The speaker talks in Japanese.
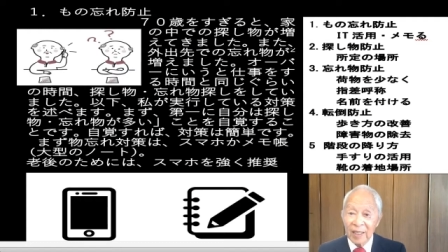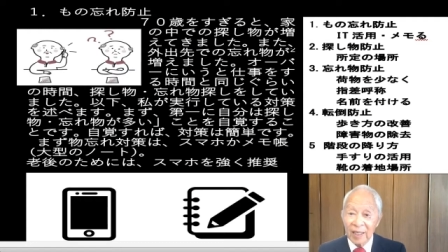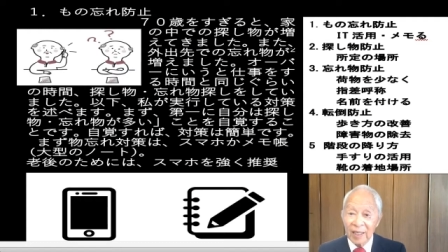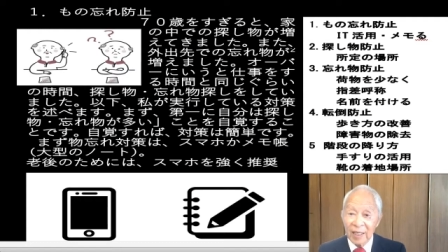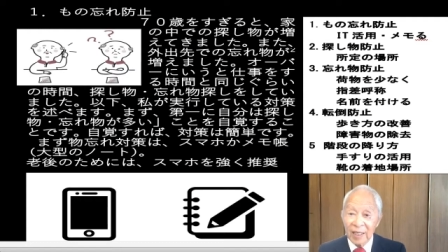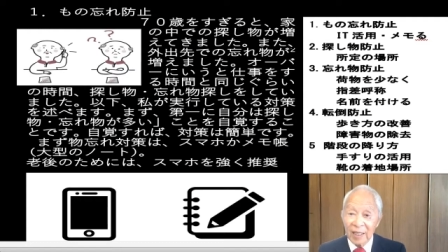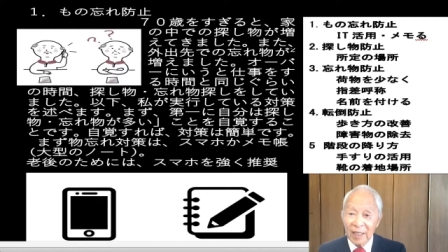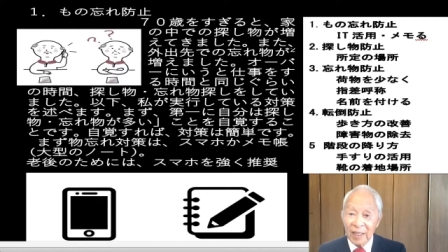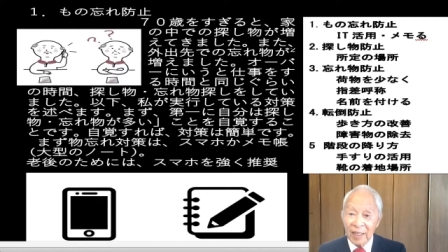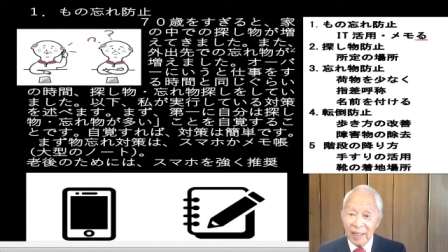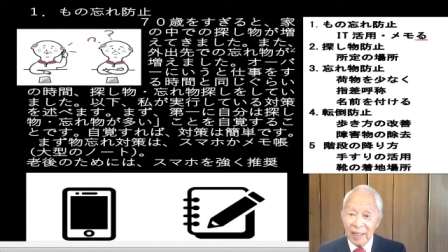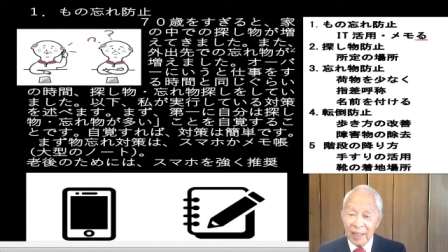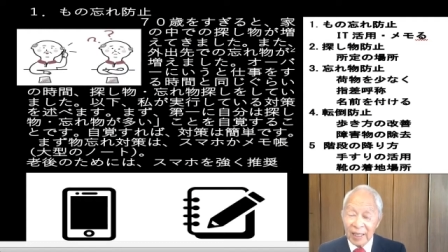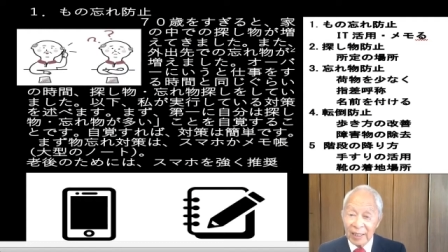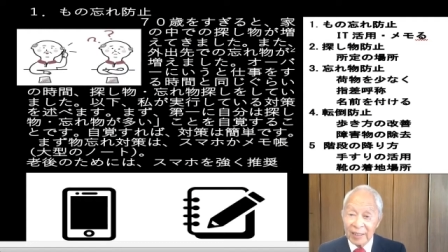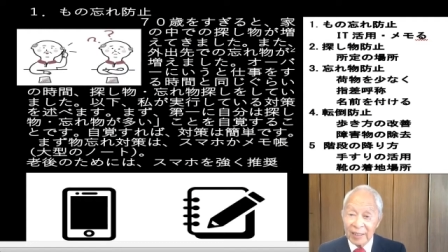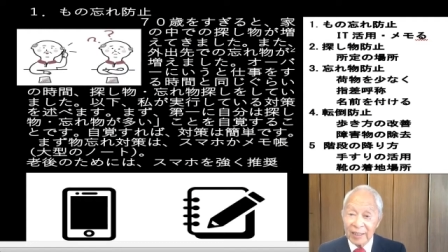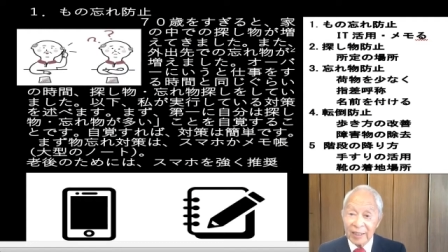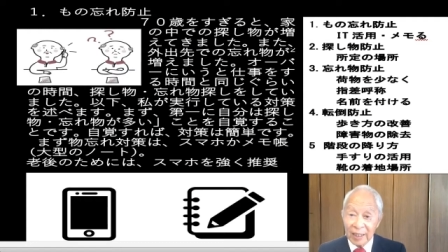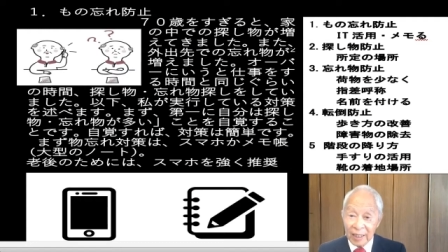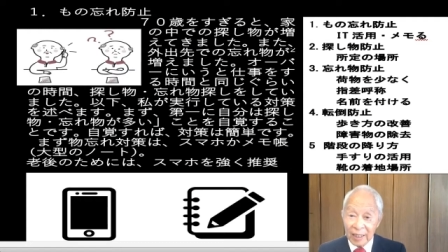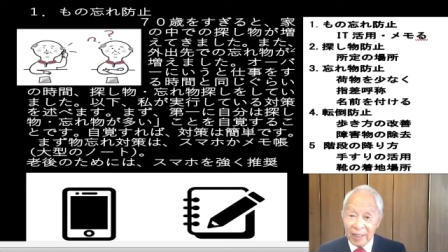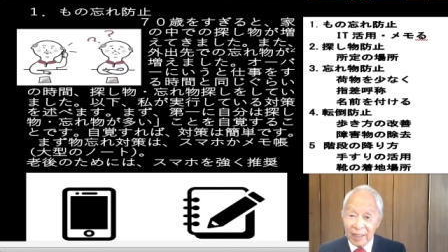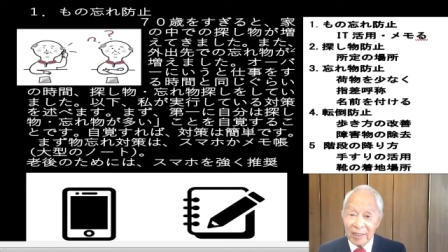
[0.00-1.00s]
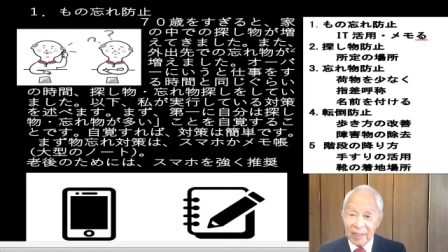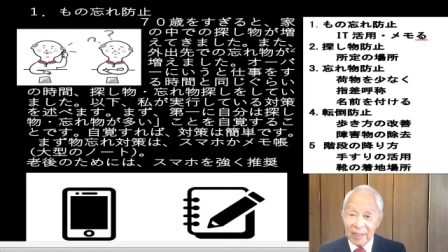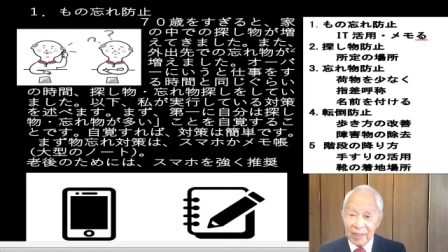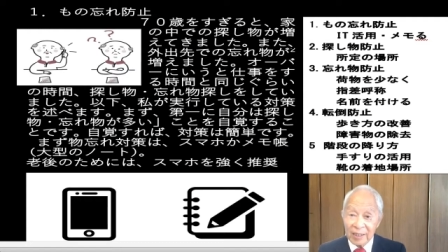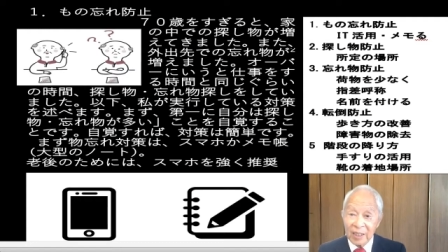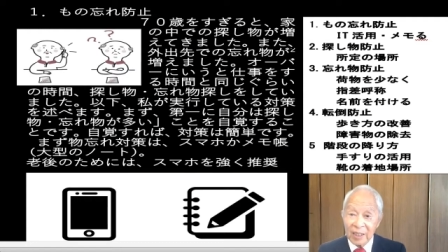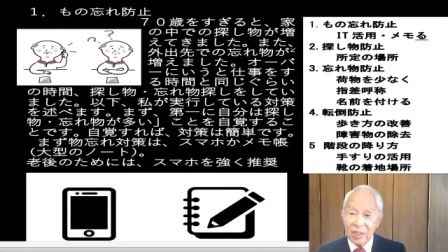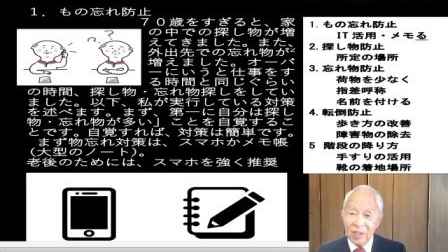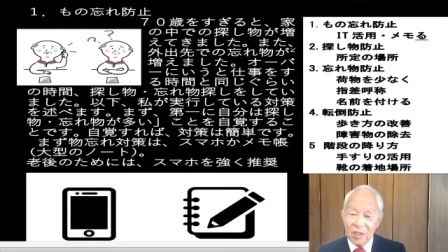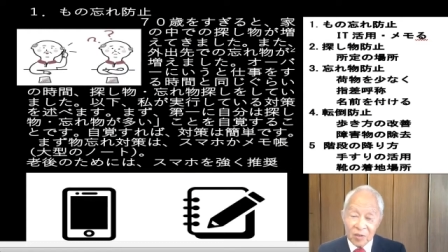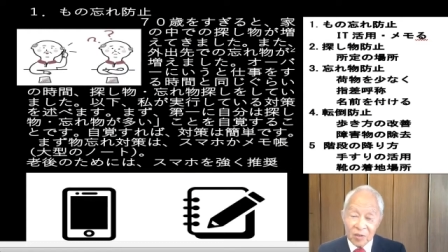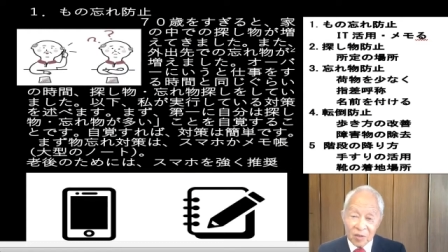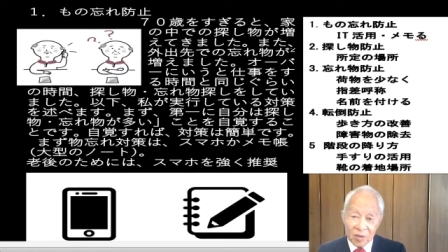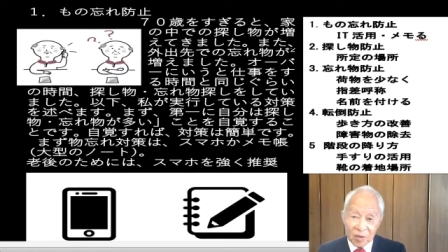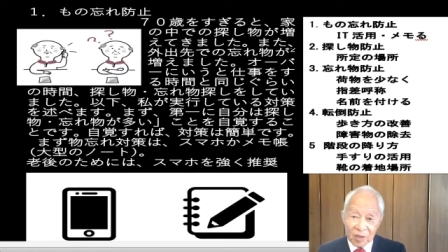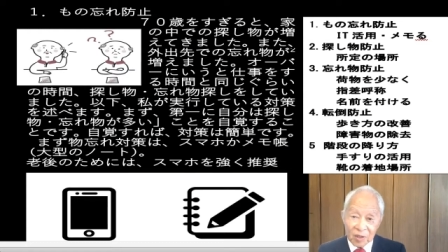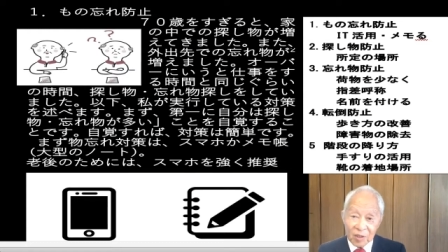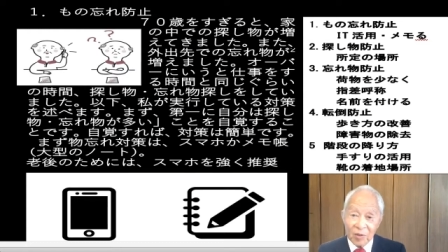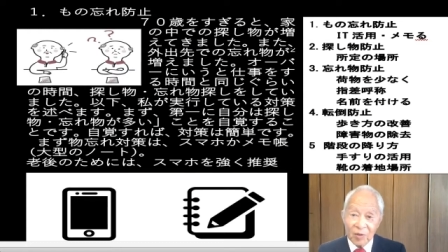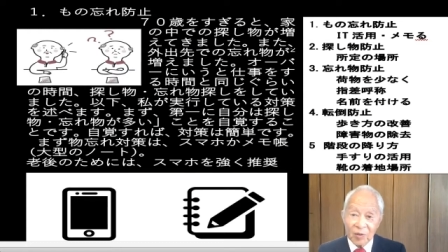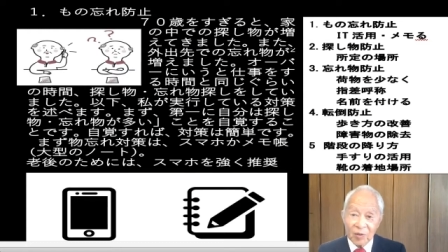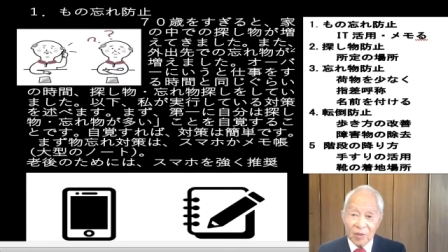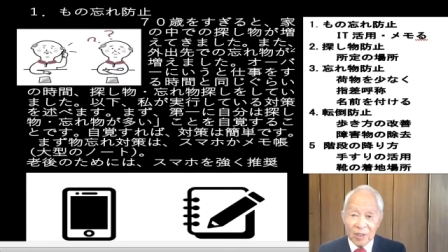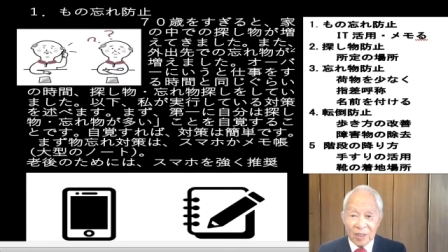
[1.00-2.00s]
え書いて
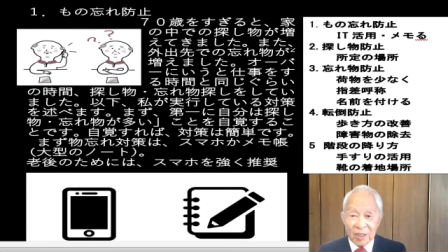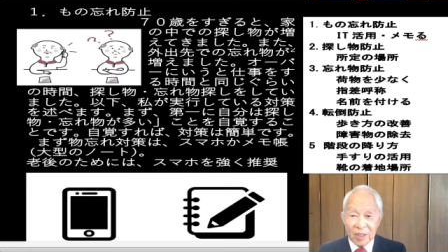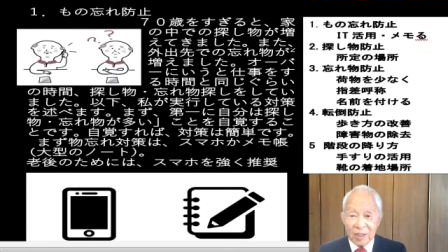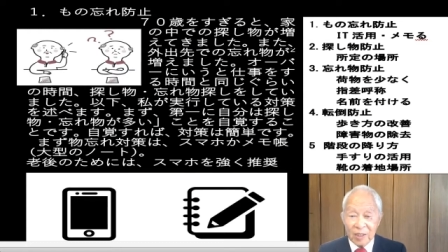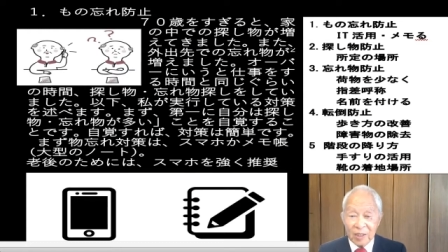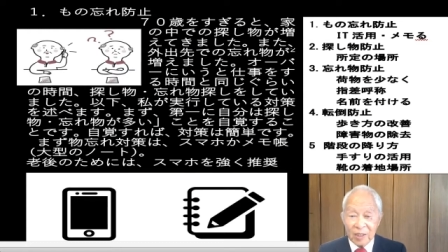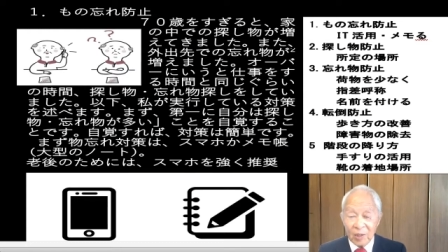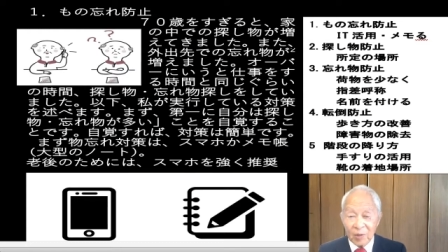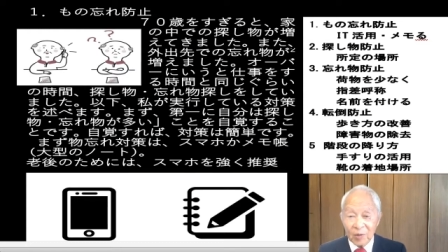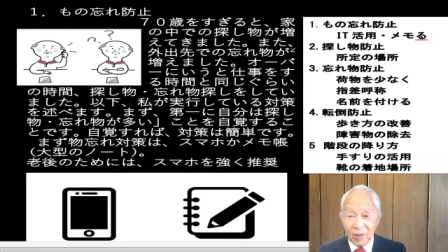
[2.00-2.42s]
スケジュール表に自